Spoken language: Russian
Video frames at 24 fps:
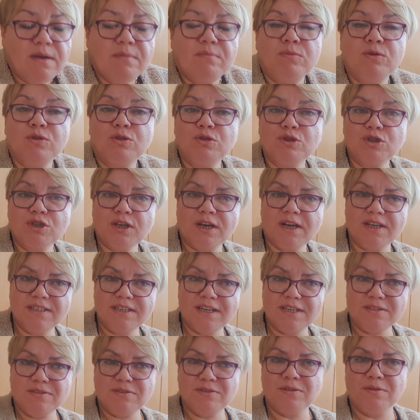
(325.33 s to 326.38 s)
Мы тоже
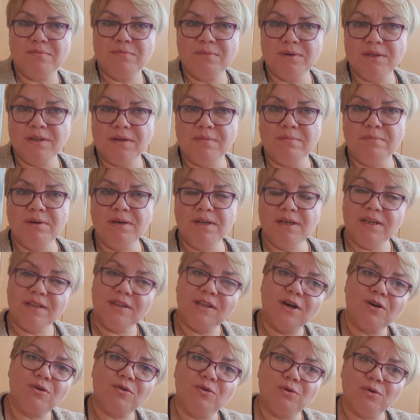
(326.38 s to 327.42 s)
хозяйственным мыло мыли
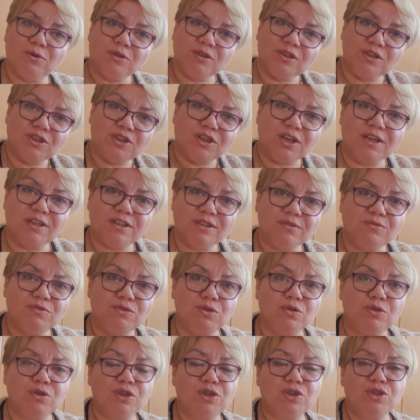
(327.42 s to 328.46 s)
на корточках,
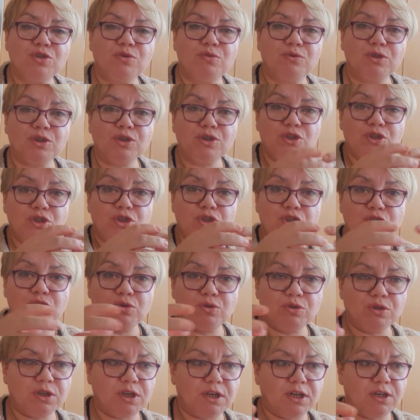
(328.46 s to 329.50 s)
девчонки. Еще вот эти
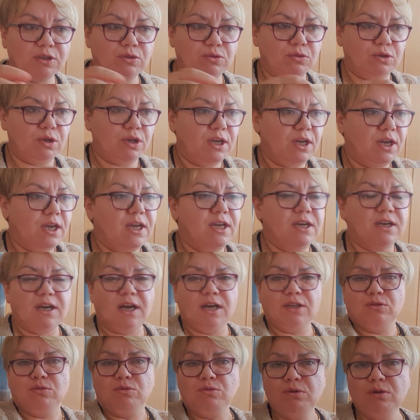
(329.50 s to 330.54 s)
щетки, которые...
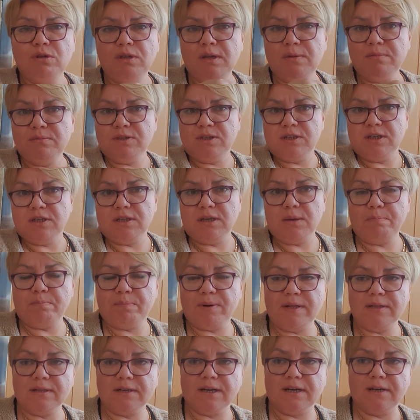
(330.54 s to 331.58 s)
Откуда нам с этой
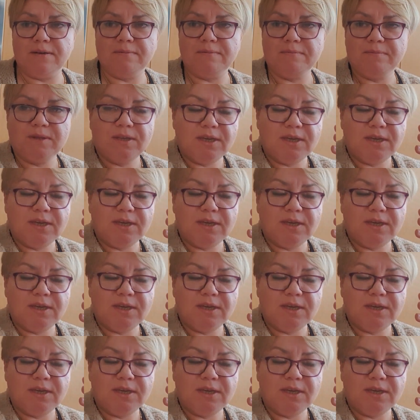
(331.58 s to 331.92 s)
палкой?